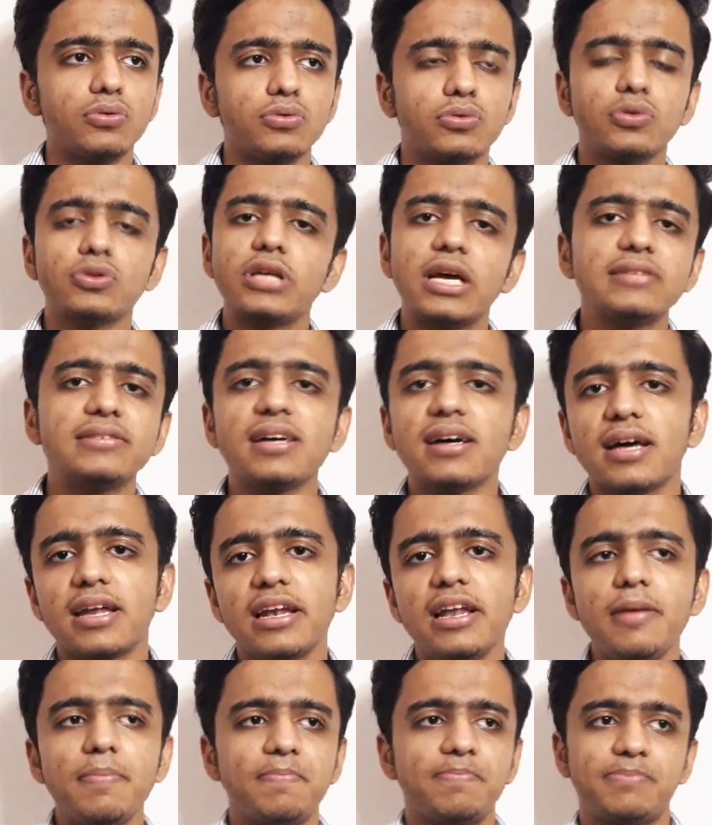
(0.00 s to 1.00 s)
कुछ ऐसा कर
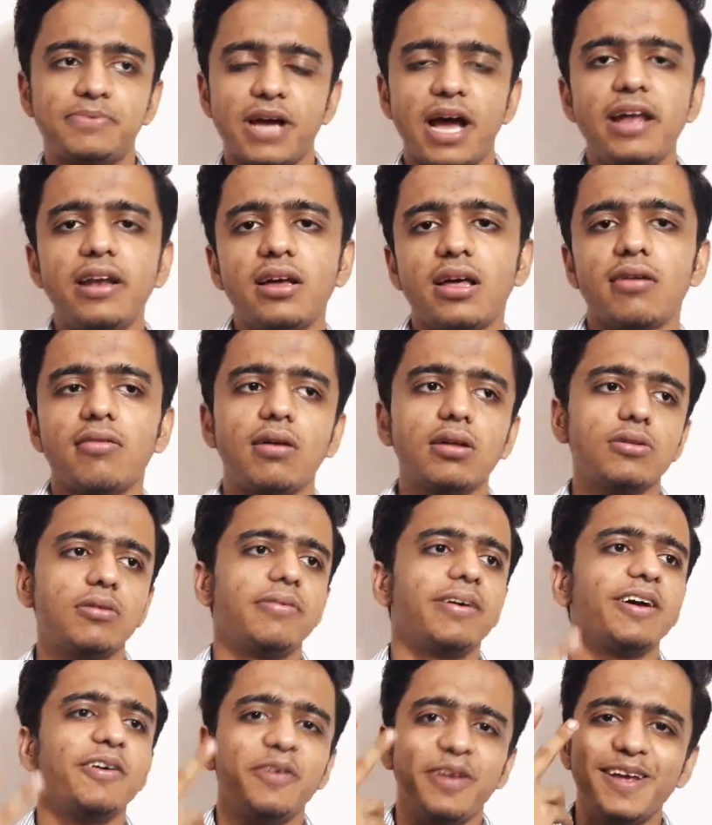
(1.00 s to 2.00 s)
ले साइन करवा दो
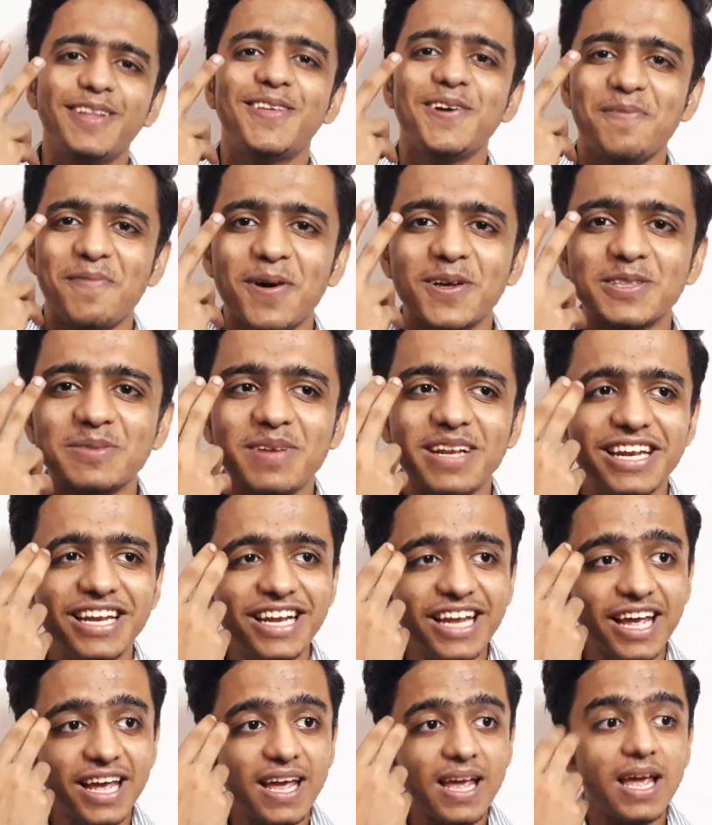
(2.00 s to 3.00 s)
मैं ये तो पॉसिबल नहीं
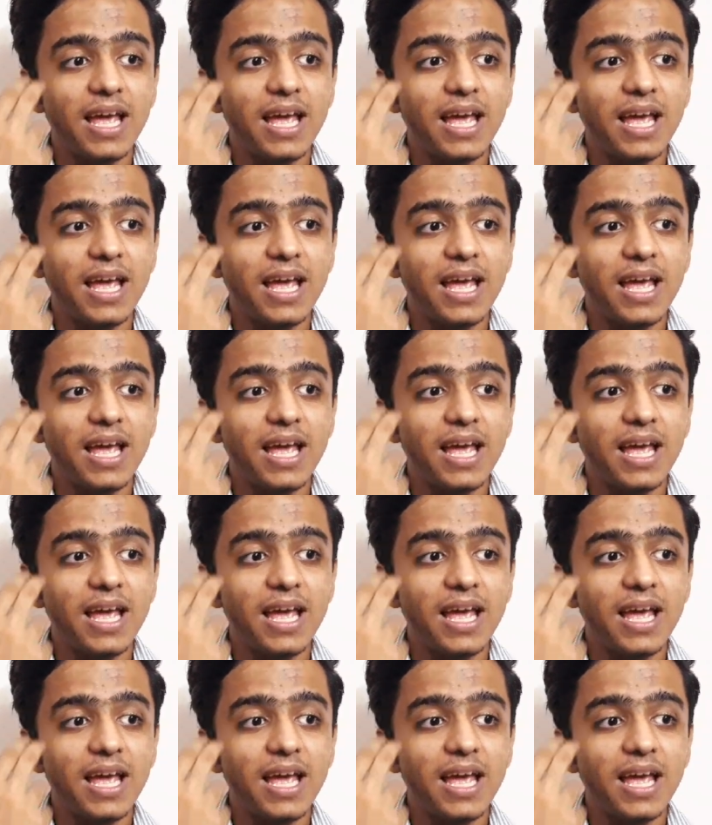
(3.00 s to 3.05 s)
है